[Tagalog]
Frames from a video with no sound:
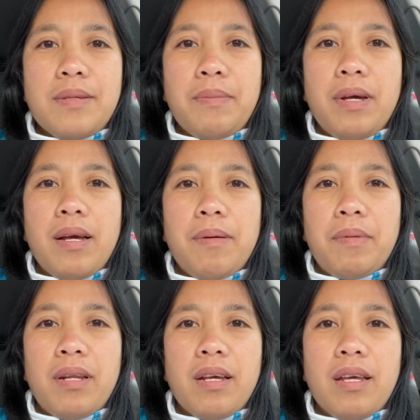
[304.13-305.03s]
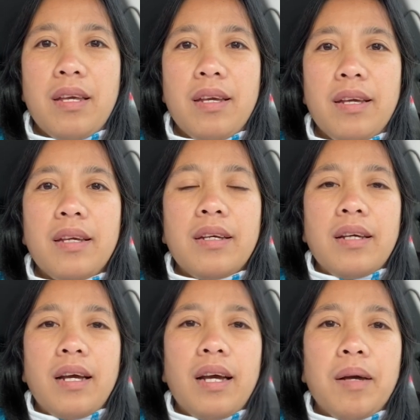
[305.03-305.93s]
mga malaking
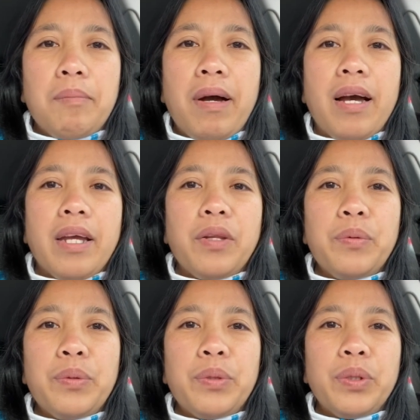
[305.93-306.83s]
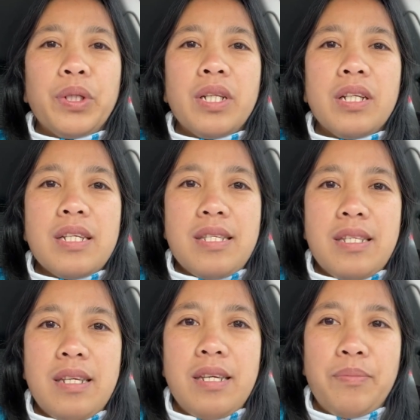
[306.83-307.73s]
uh, bahay noon,
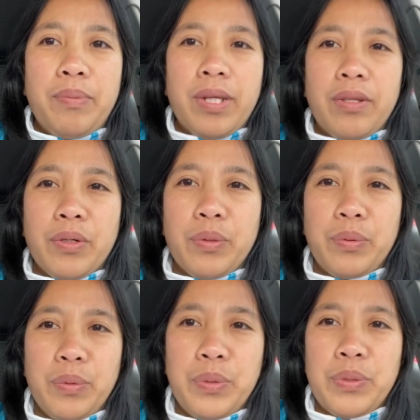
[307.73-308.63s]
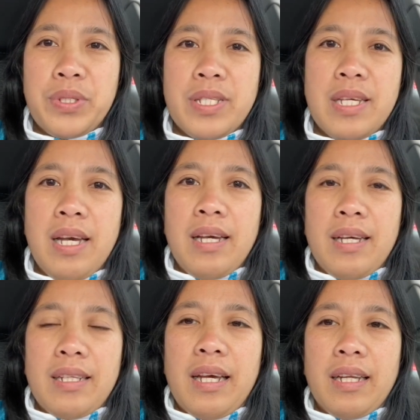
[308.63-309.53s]
si Brotherhoods
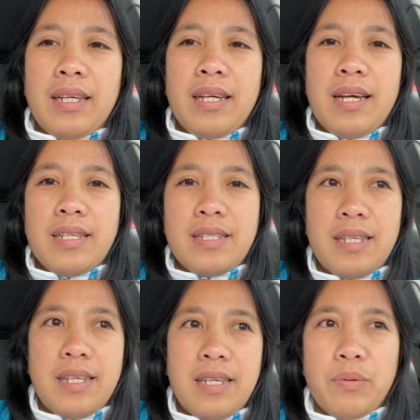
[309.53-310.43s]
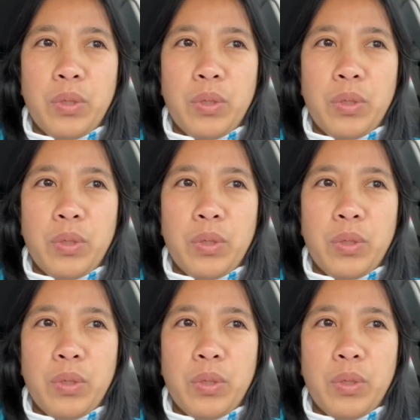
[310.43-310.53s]
dahil kay Asi.